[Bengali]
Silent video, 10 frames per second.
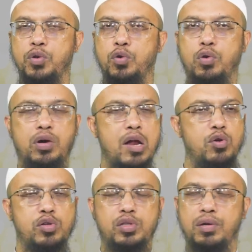অন্য কারোর
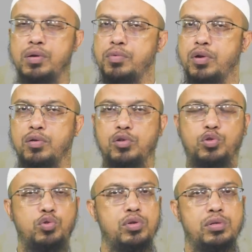হস্তক্ষেপ করার কোনো
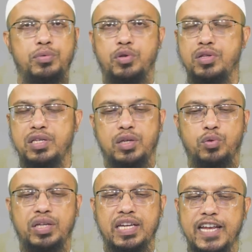সুযোগ ইসলাম দৃষ্টিকোণ
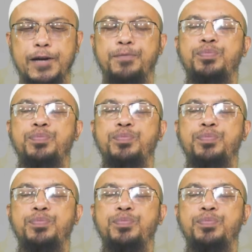থেকে নেই